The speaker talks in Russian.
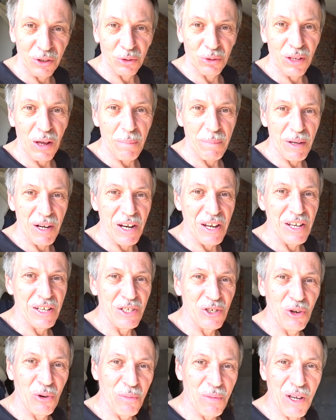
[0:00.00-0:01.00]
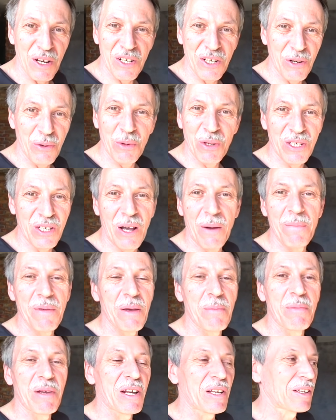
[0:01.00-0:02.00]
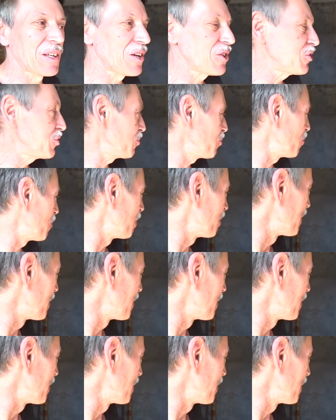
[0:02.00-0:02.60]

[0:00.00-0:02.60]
туда перенесем. Я же его сам не перетащу.